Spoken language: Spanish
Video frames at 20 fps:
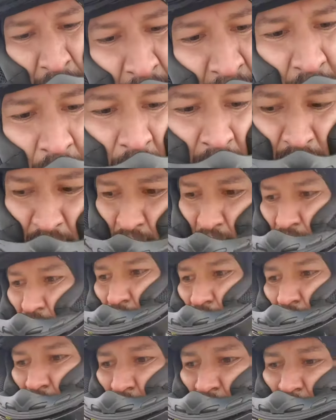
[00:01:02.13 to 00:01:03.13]
Me encuentro
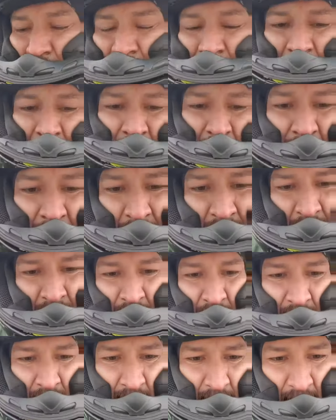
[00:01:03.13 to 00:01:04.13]
en,
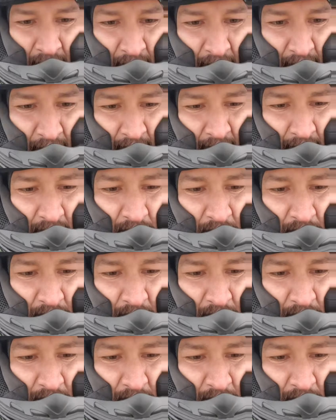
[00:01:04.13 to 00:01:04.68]
el